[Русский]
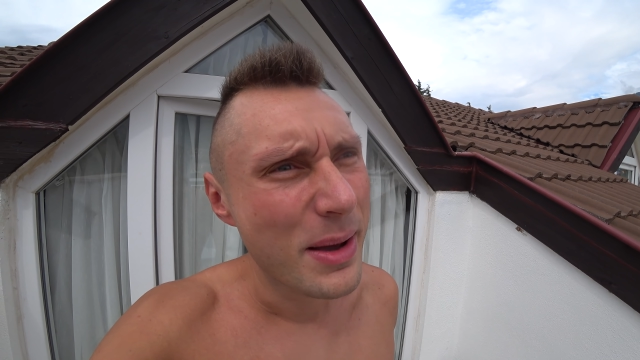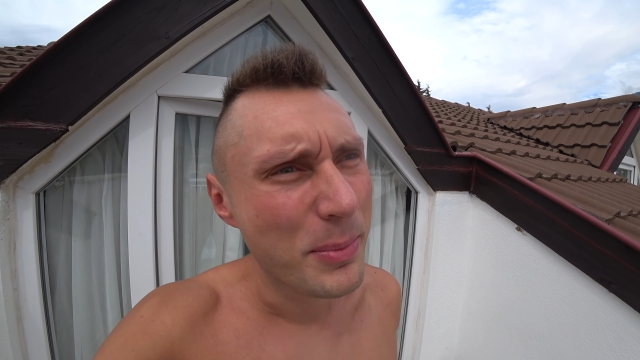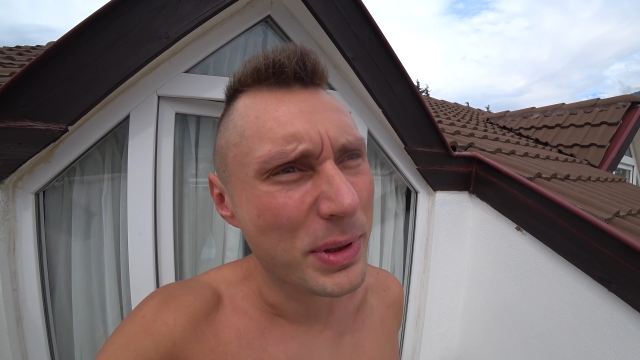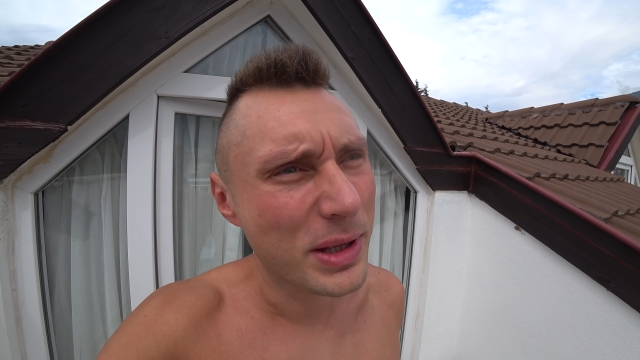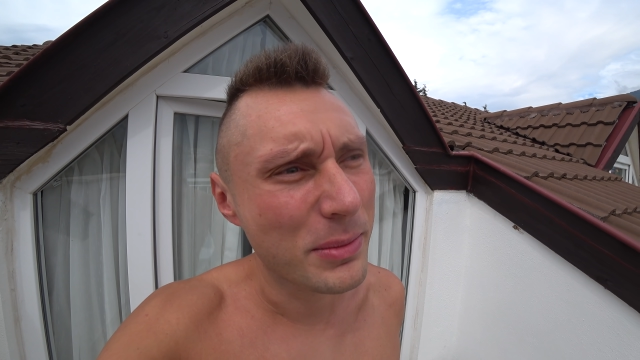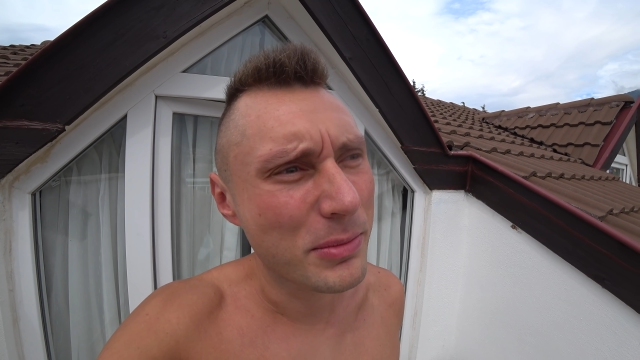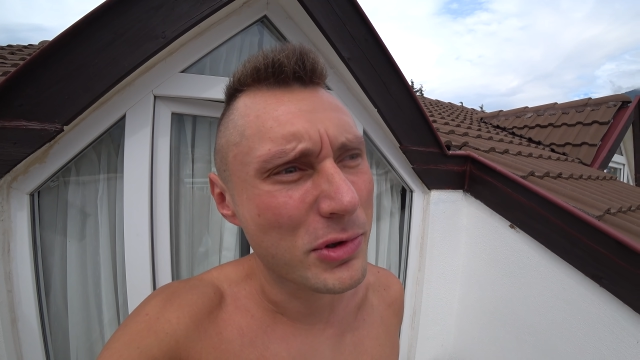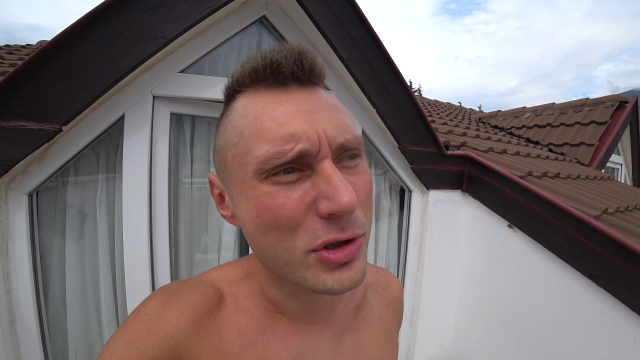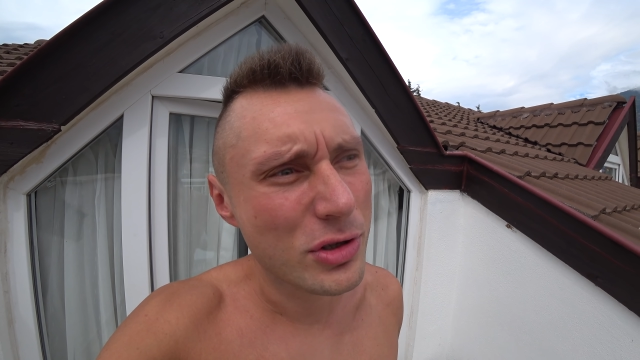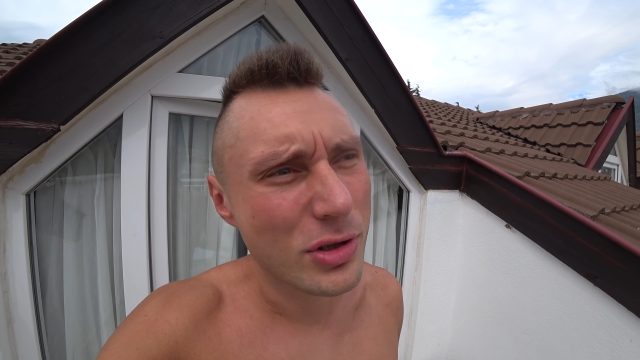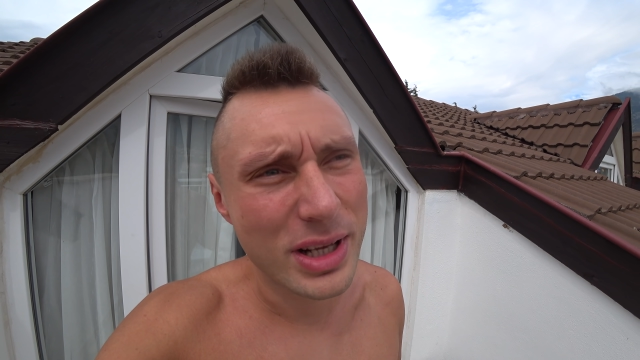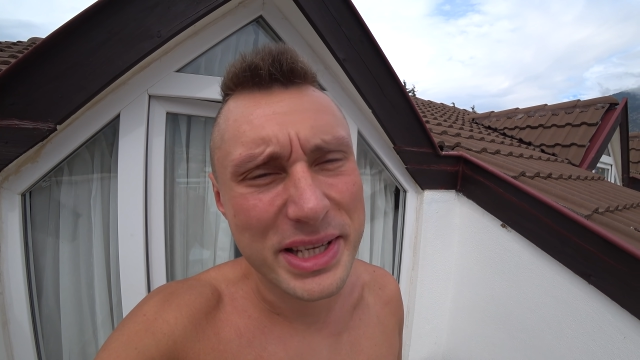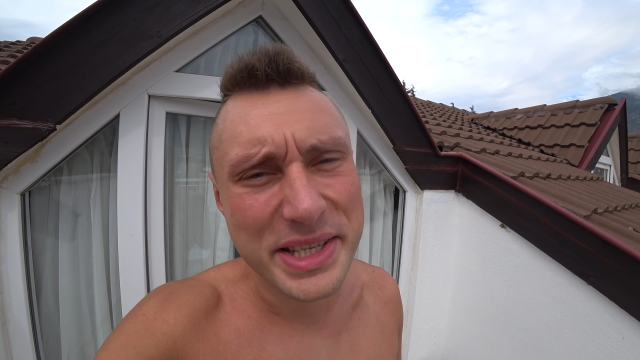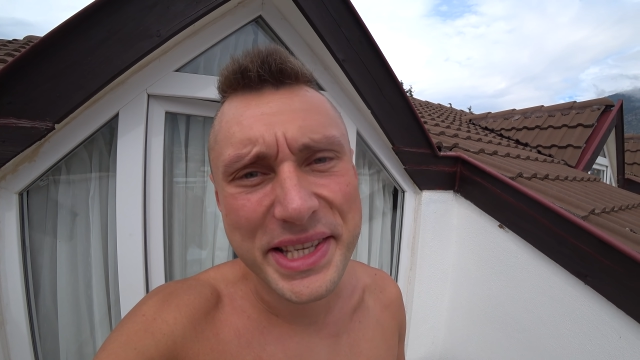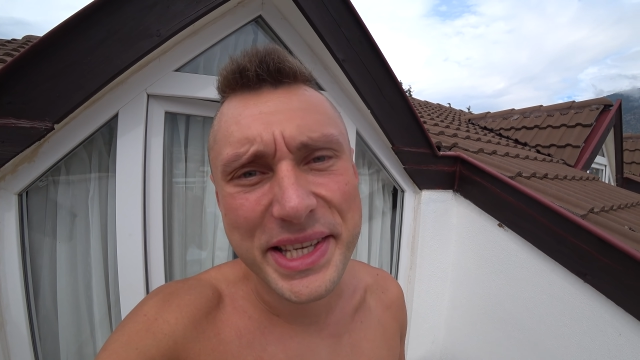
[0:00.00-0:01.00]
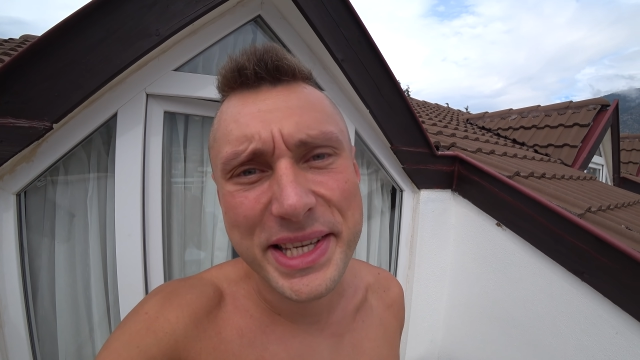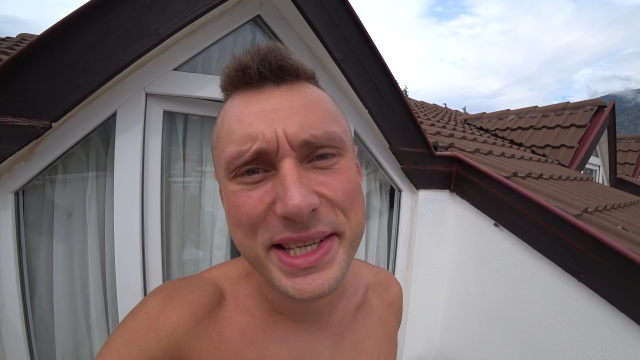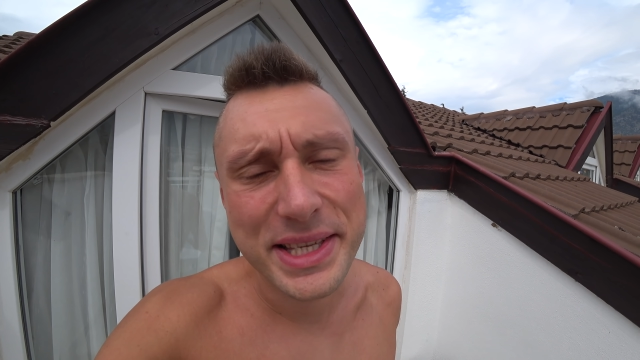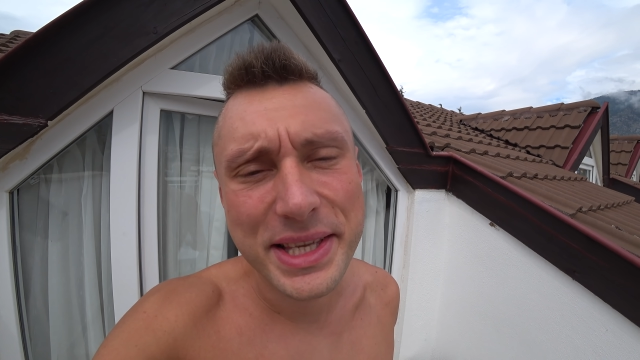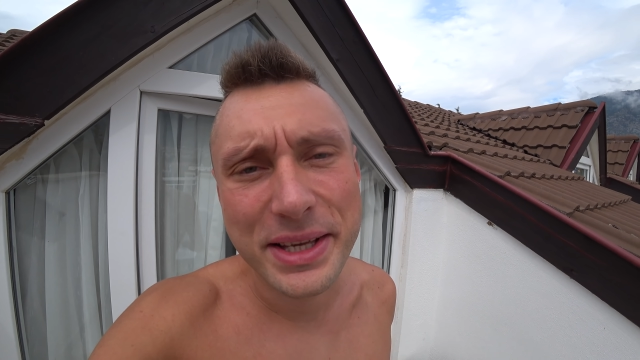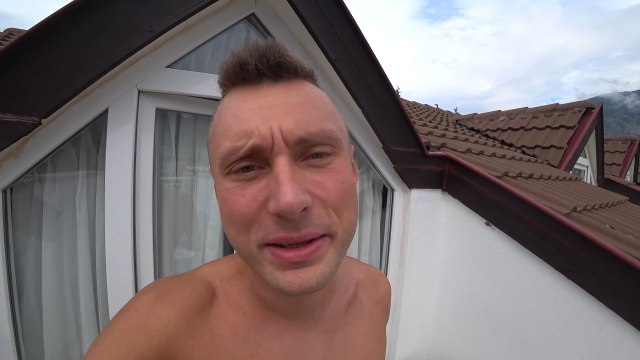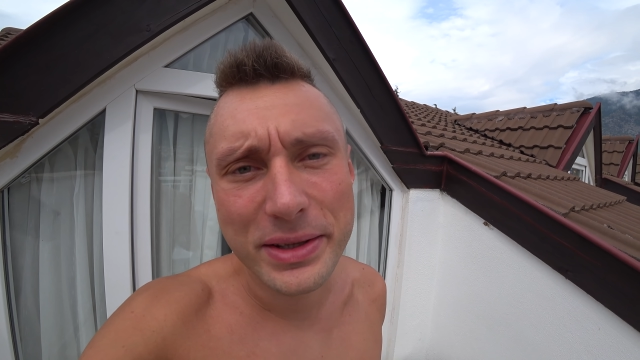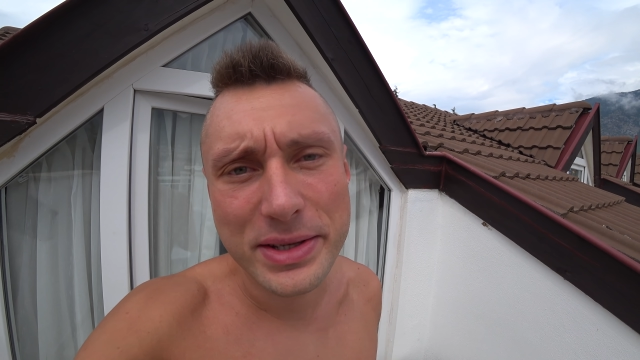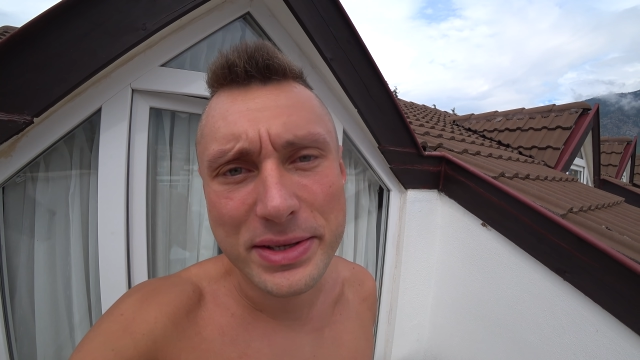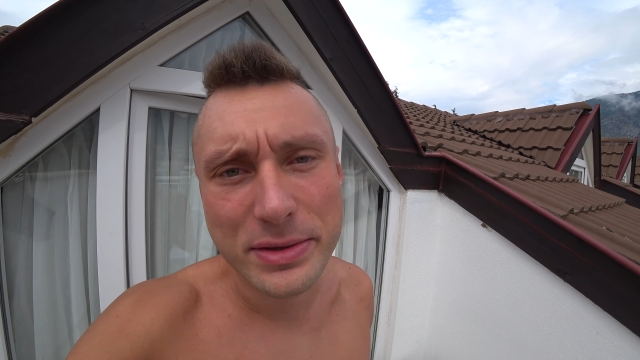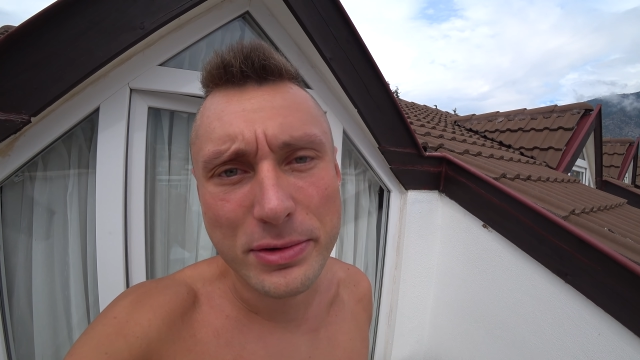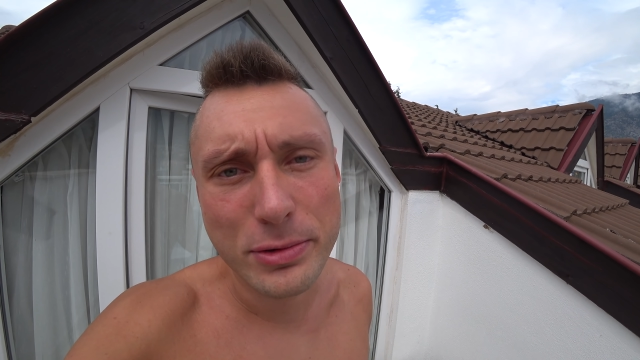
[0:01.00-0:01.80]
потому что разъяснилось,